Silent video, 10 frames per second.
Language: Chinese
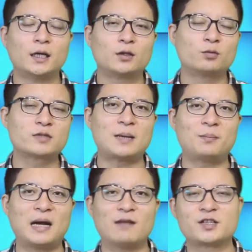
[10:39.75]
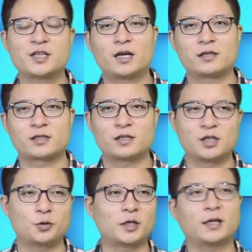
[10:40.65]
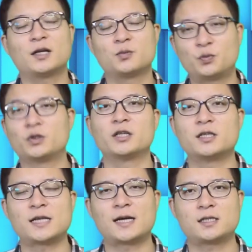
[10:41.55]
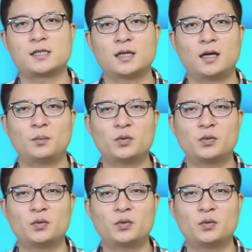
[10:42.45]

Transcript: 通胀百分之一二十的情况下，他就不停的加息啊，